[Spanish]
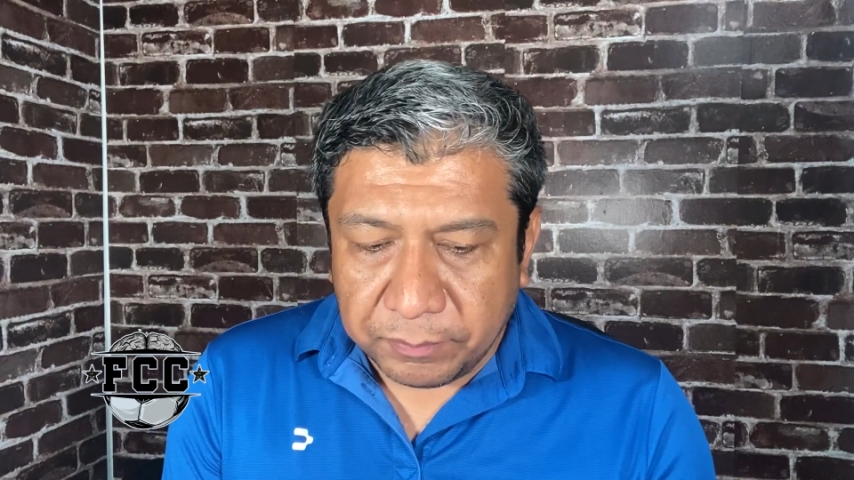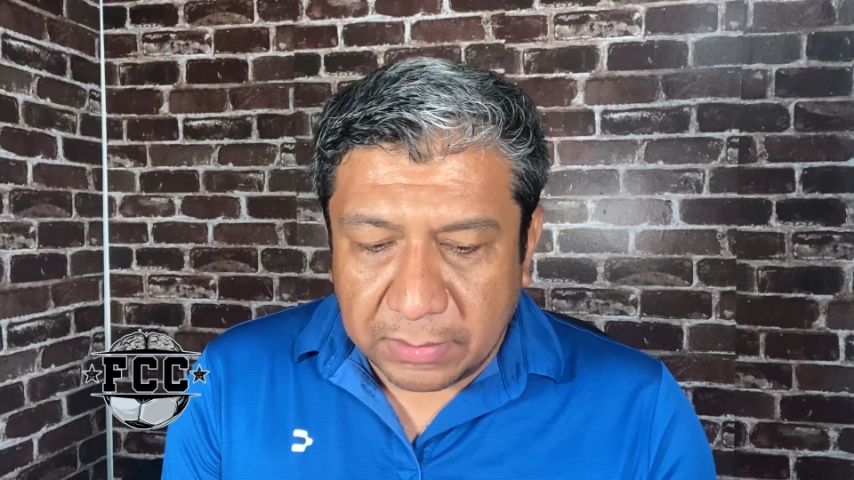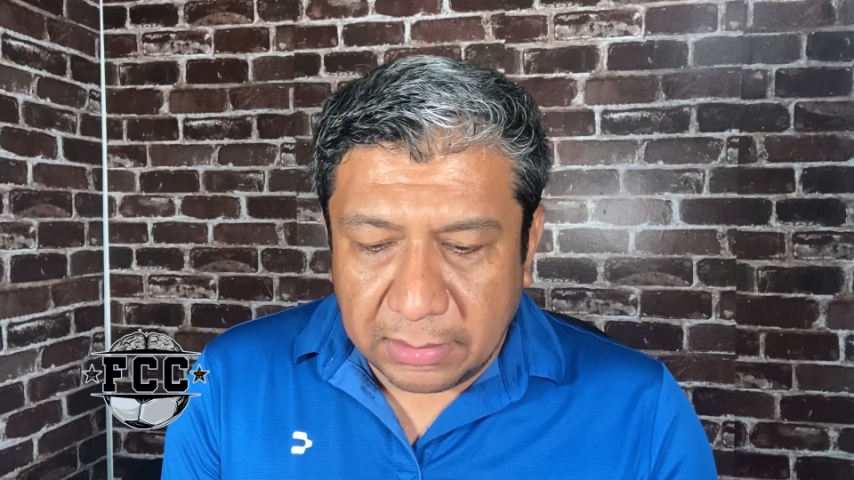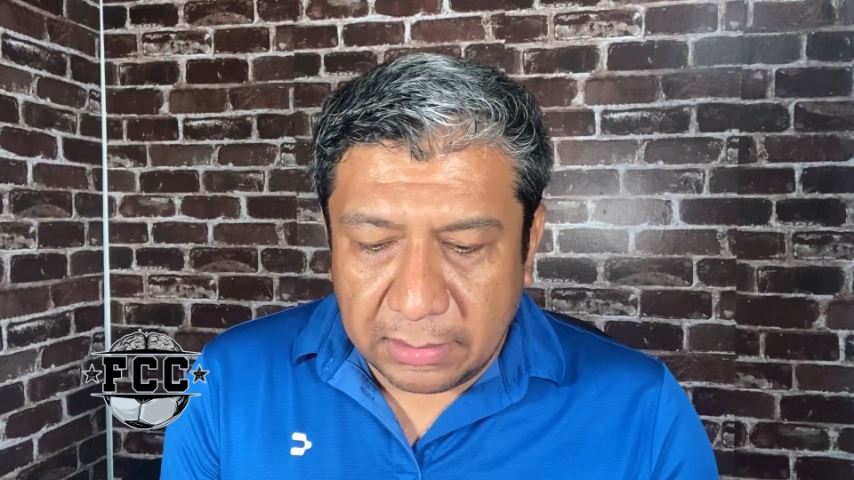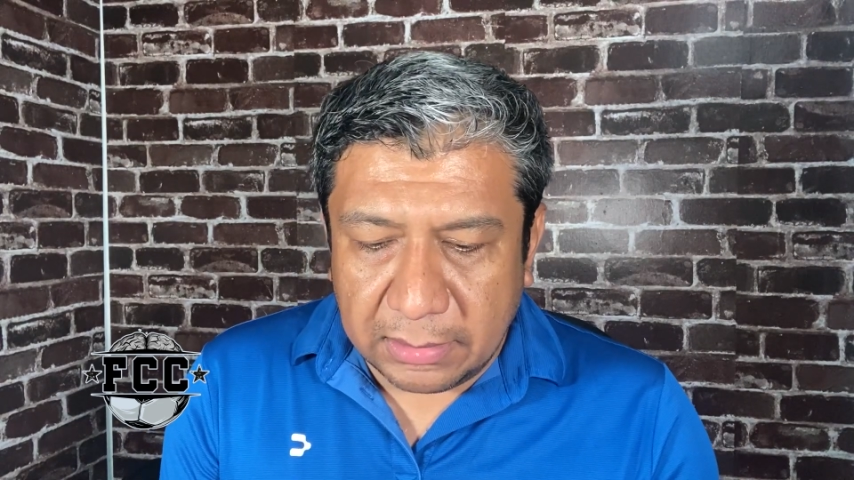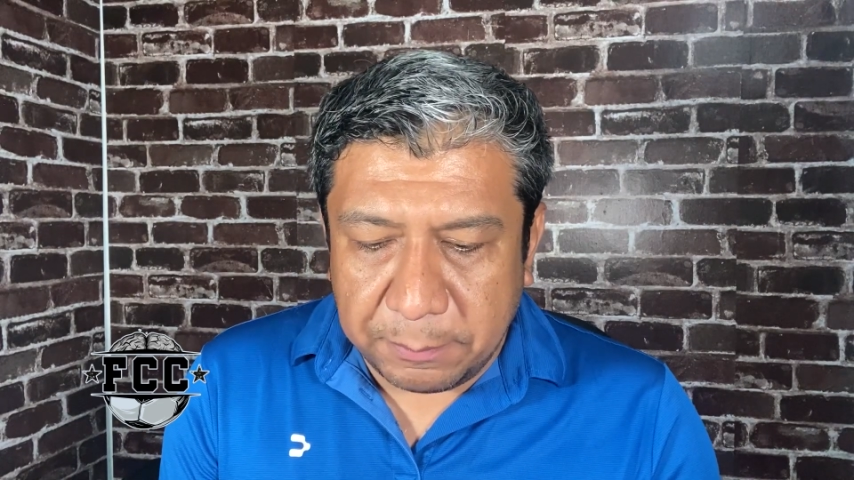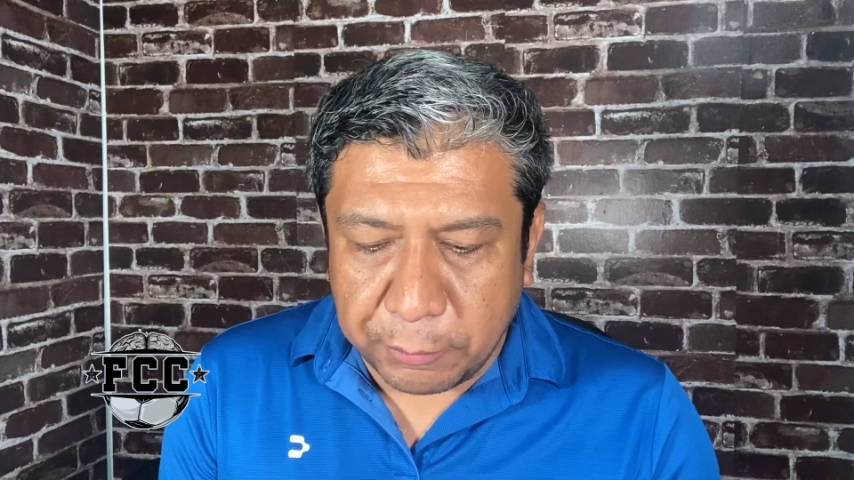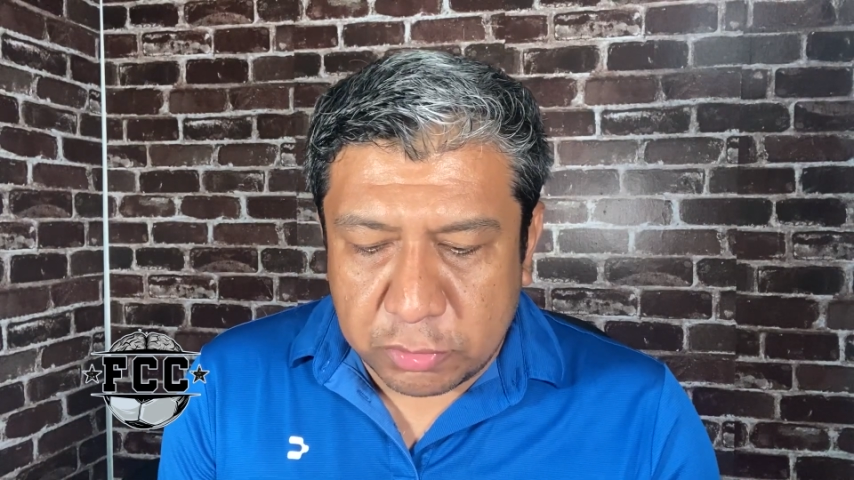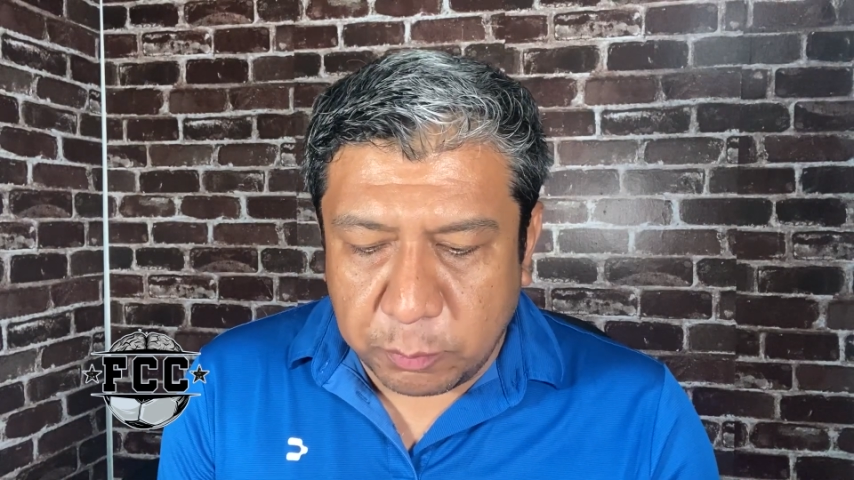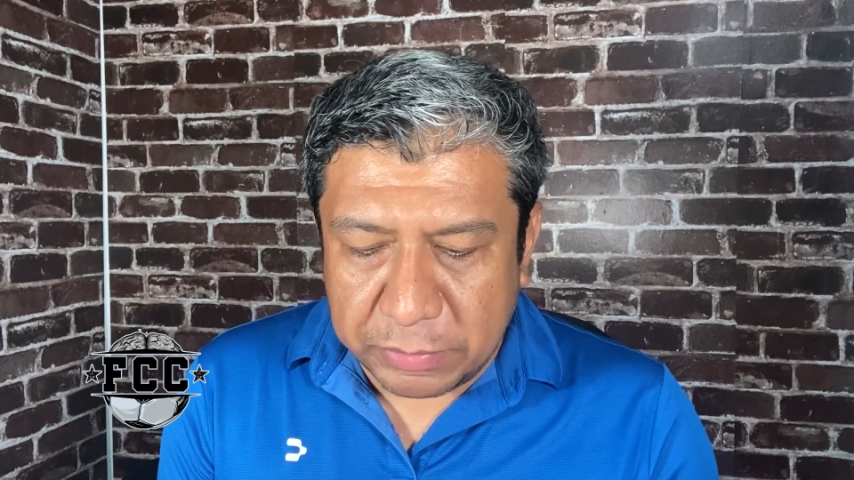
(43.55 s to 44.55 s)
Eh, y
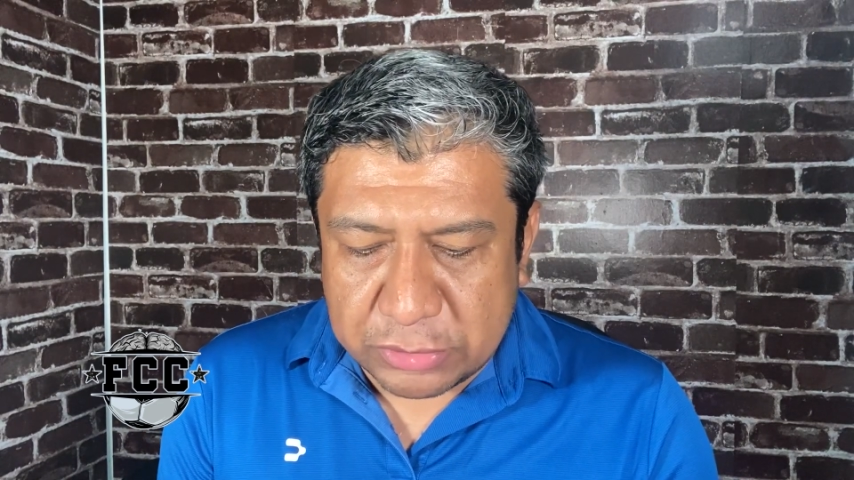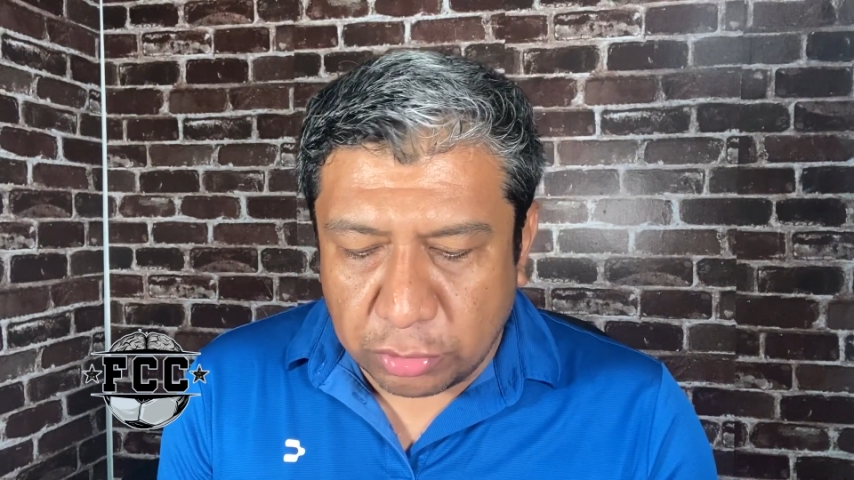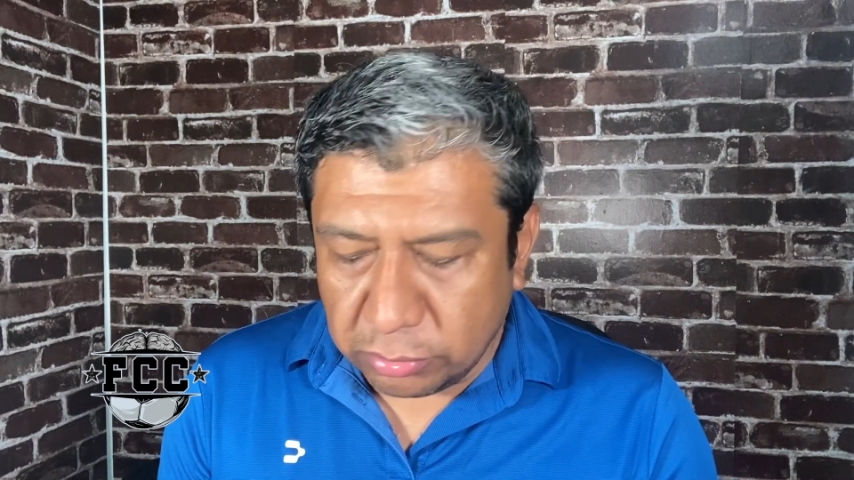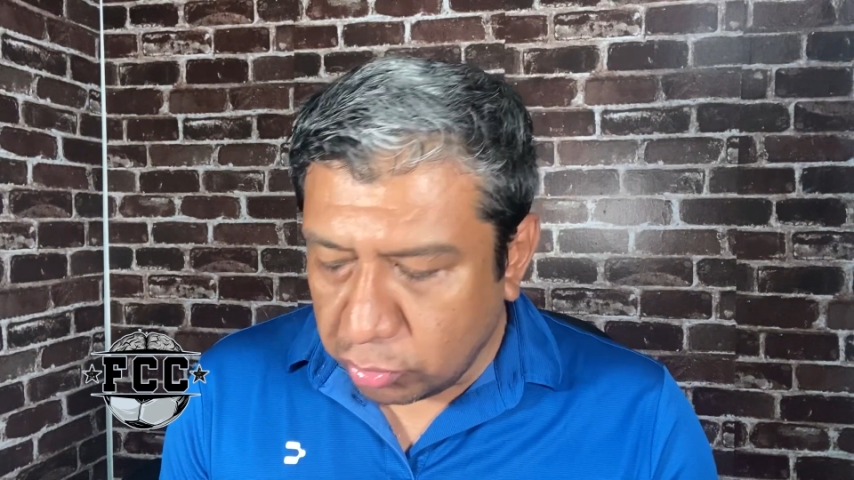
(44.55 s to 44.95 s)
por supuesto,